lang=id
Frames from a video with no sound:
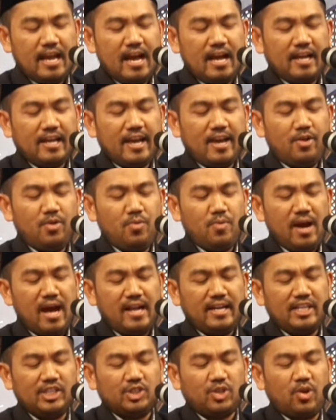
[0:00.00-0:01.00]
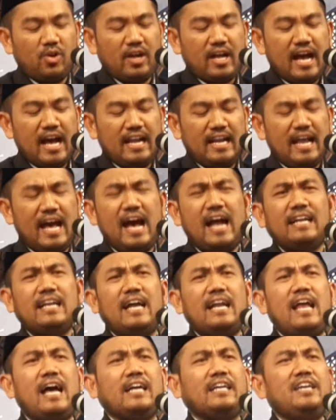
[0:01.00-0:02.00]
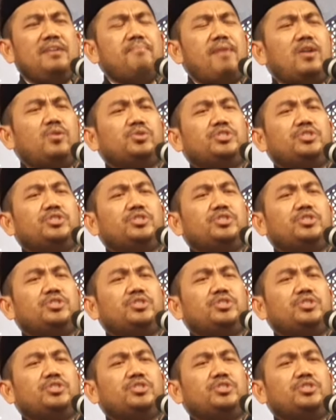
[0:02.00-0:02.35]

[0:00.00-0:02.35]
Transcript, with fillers: Yang kedua di sorga ndak ada lagi